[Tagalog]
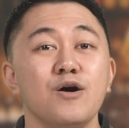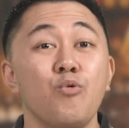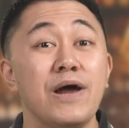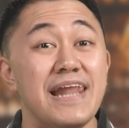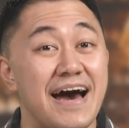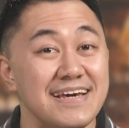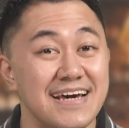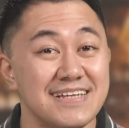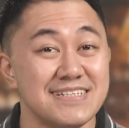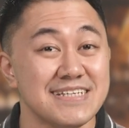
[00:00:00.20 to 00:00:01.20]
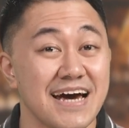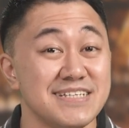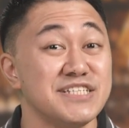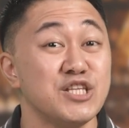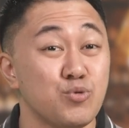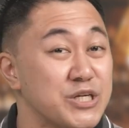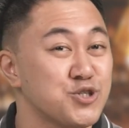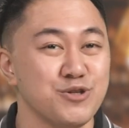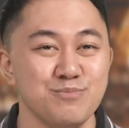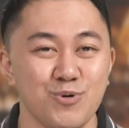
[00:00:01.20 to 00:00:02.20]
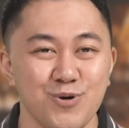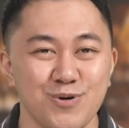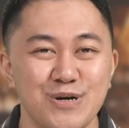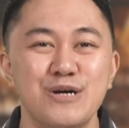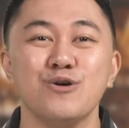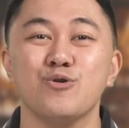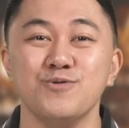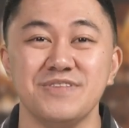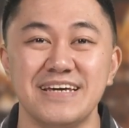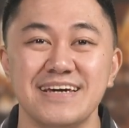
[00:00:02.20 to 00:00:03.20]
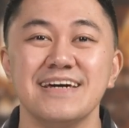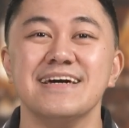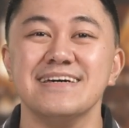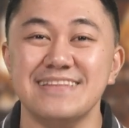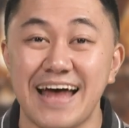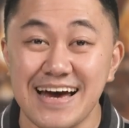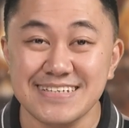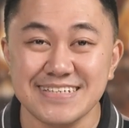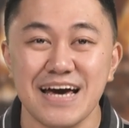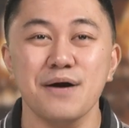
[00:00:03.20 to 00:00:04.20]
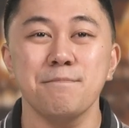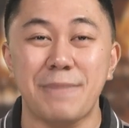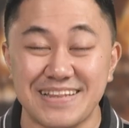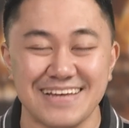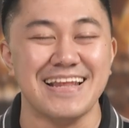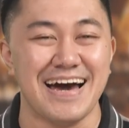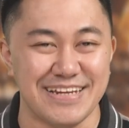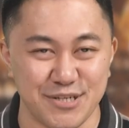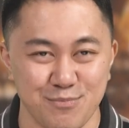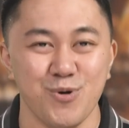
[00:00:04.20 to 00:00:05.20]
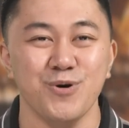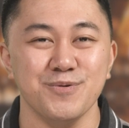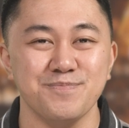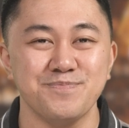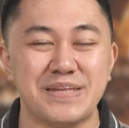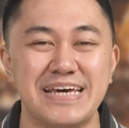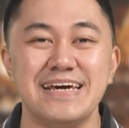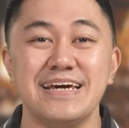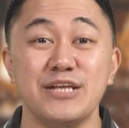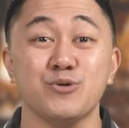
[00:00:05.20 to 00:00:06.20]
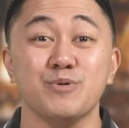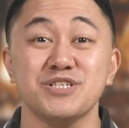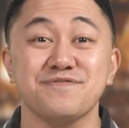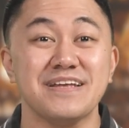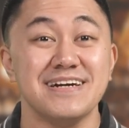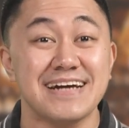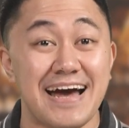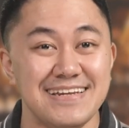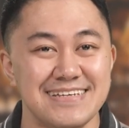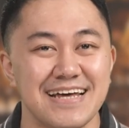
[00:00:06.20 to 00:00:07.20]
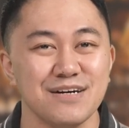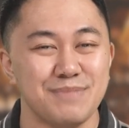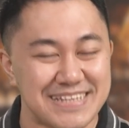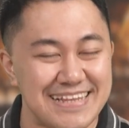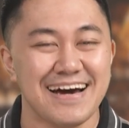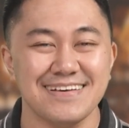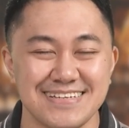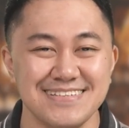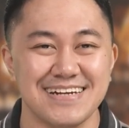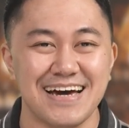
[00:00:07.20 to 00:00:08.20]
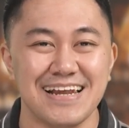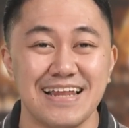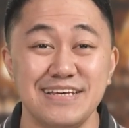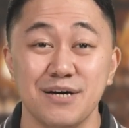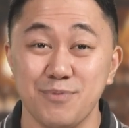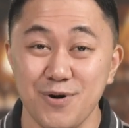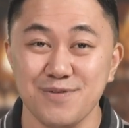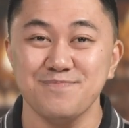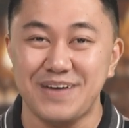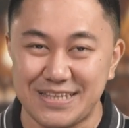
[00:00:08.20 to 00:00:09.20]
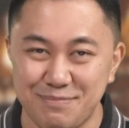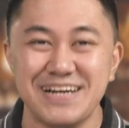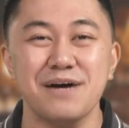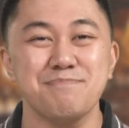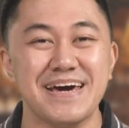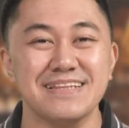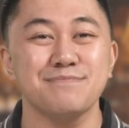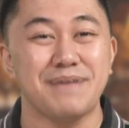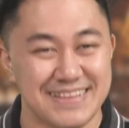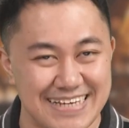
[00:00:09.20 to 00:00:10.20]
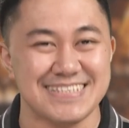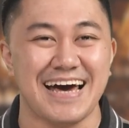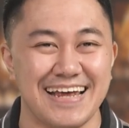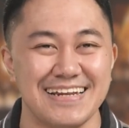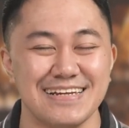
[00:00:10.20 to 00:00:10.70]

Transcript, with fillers: wala yan sa sitwasyon mo, kundi nasa pananalig mo. Ito po si Father Kali ng Manila Cathedral. Halina po at magkapet pandasal.